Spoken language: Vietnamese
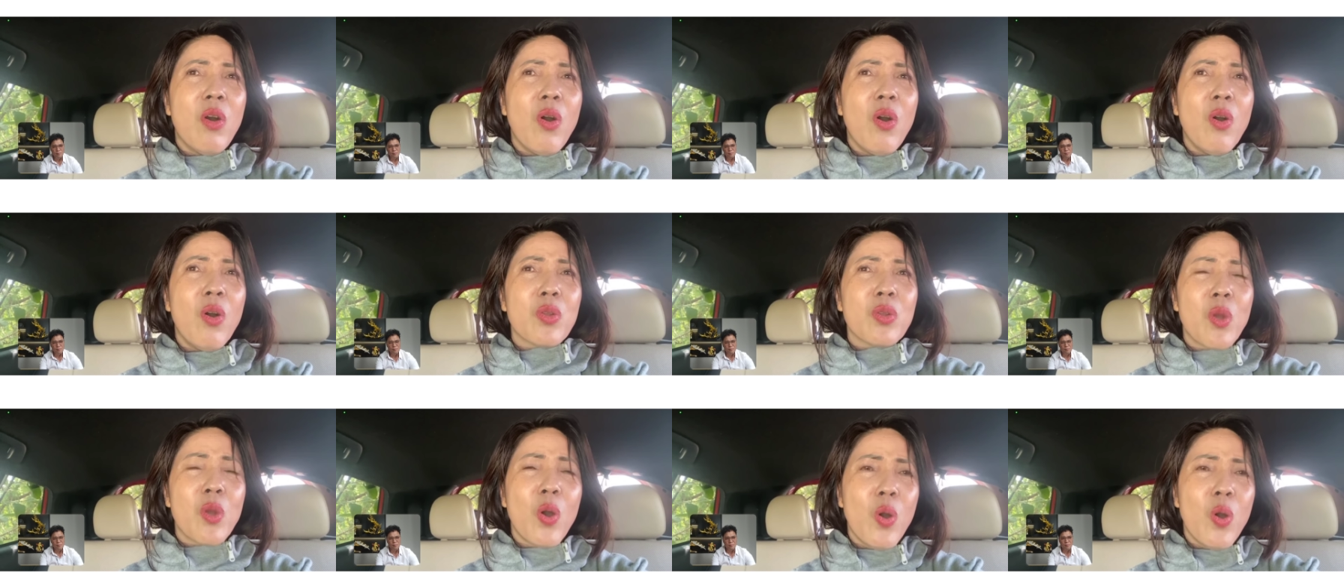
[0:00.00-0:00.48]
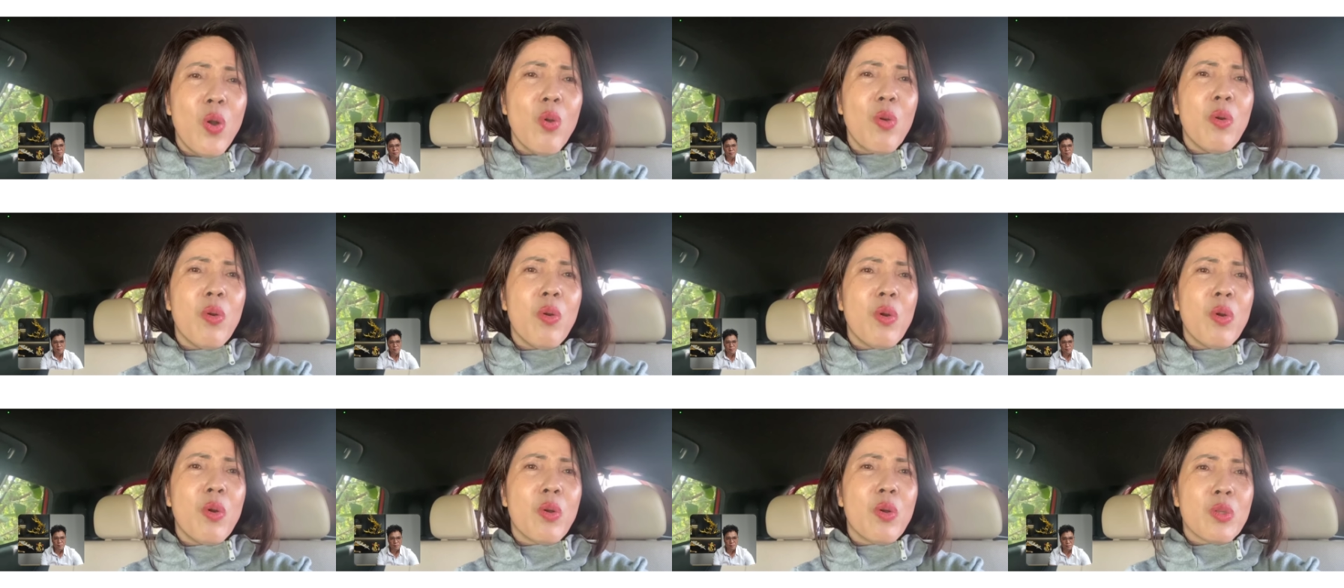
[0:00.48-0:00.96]
ô
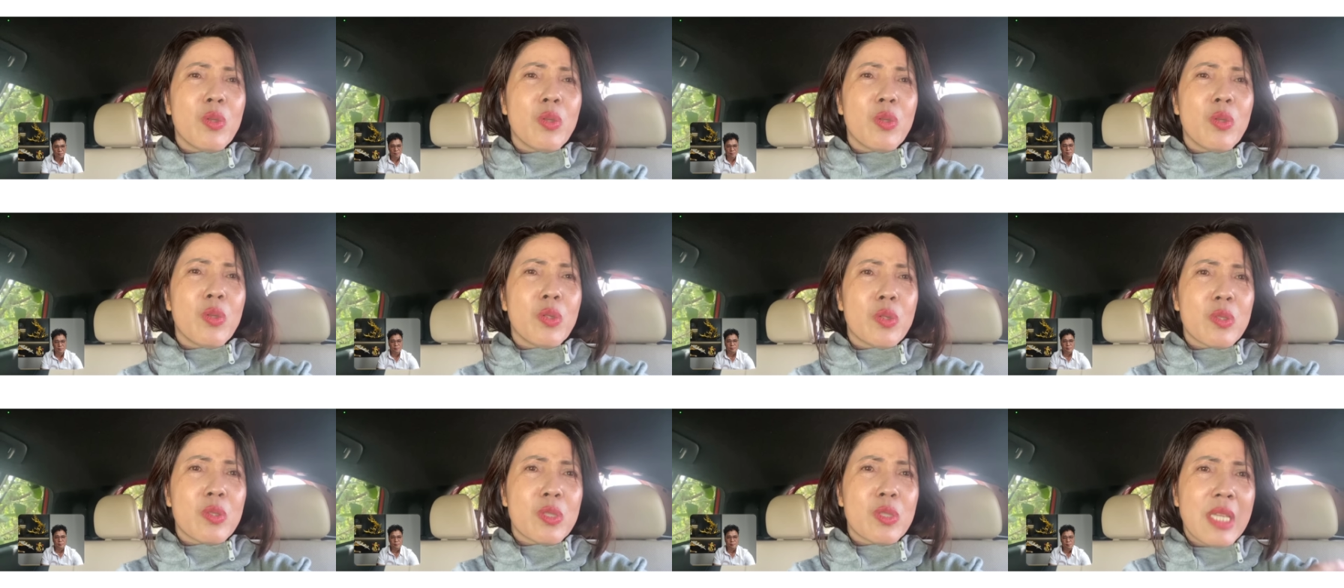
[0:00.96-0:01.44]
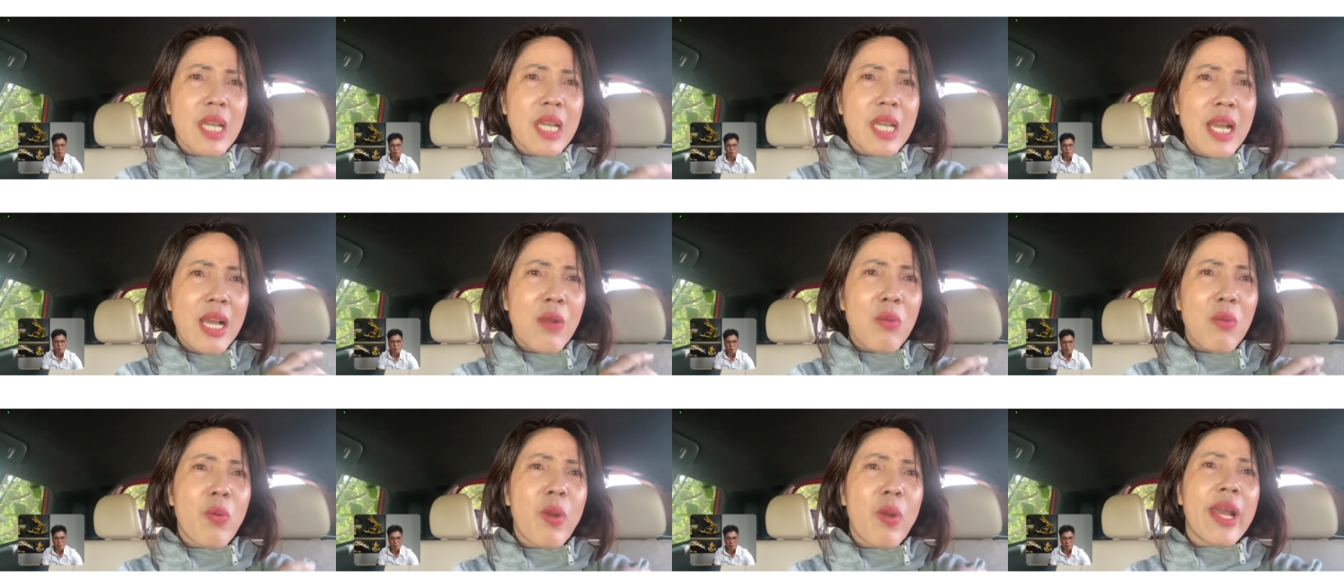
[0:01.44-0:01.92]
tô ra
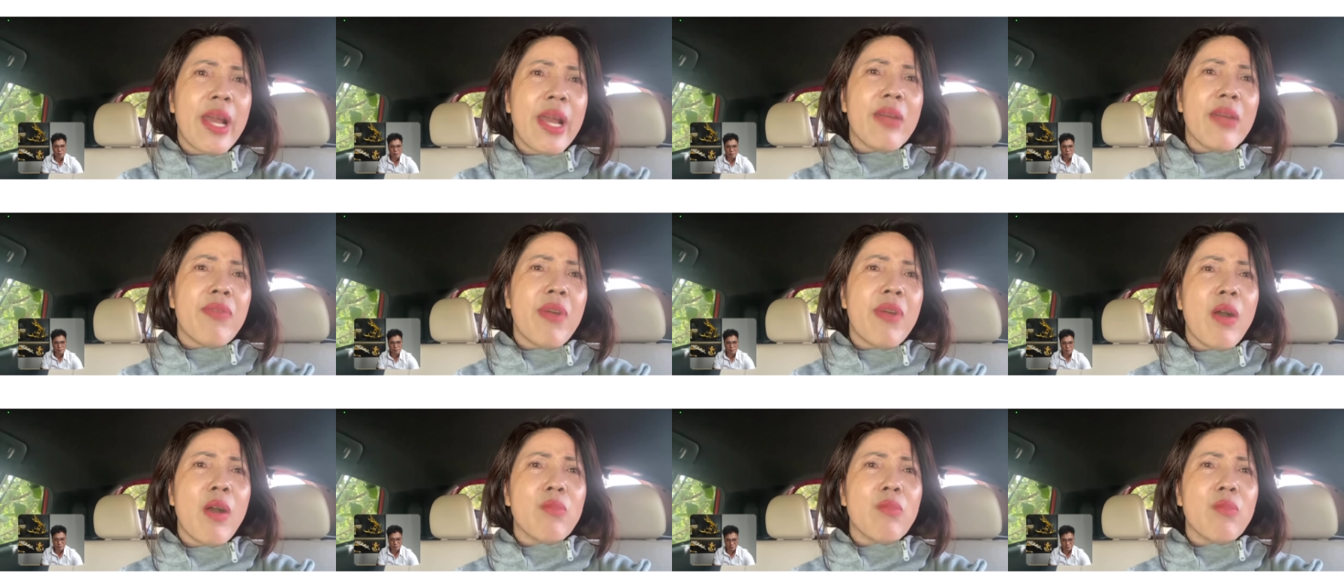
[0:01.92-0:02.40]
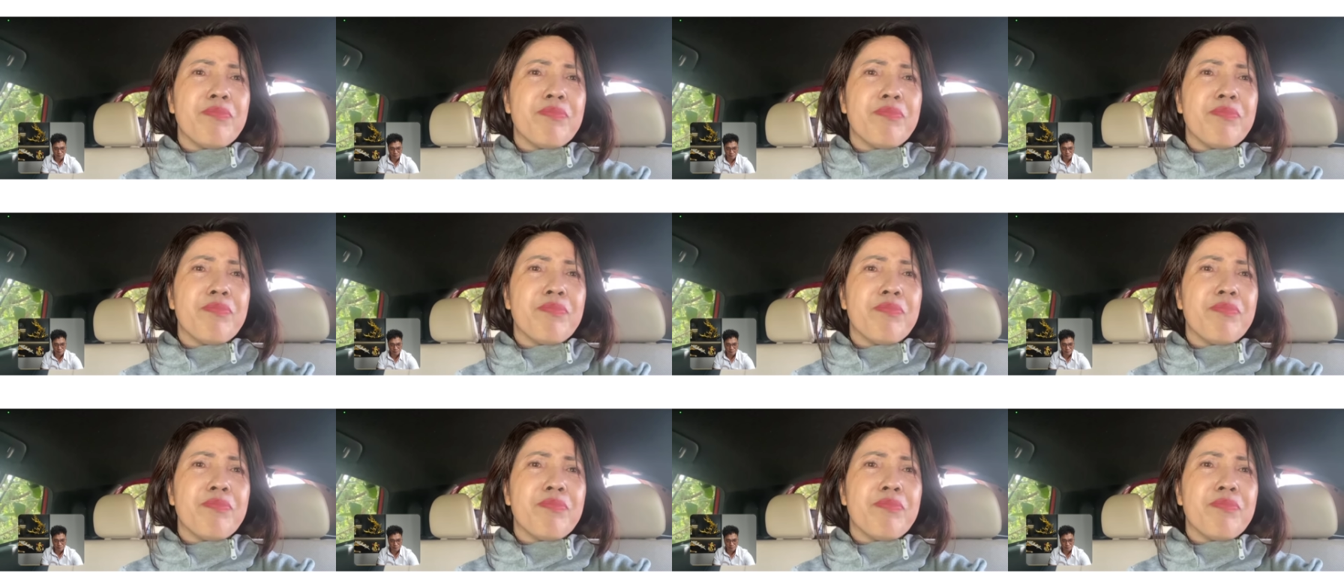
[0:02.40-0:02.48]
ngoài hải phòng